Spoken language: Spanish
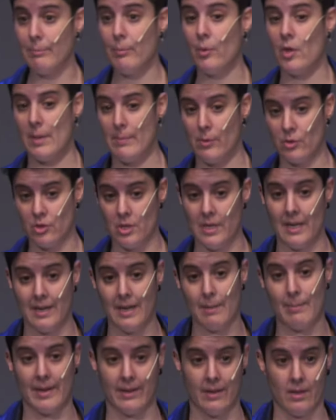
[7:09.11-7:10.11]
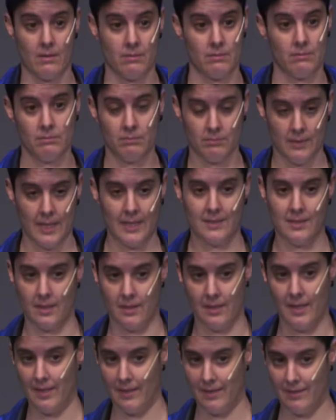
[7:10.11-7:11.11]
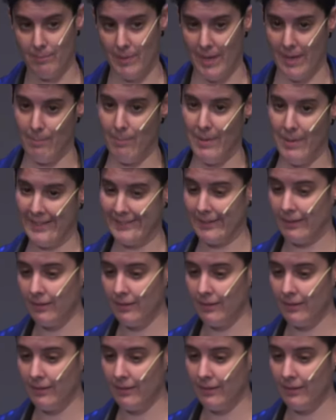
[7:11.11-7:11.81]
podemos liar la parda así, en, plata.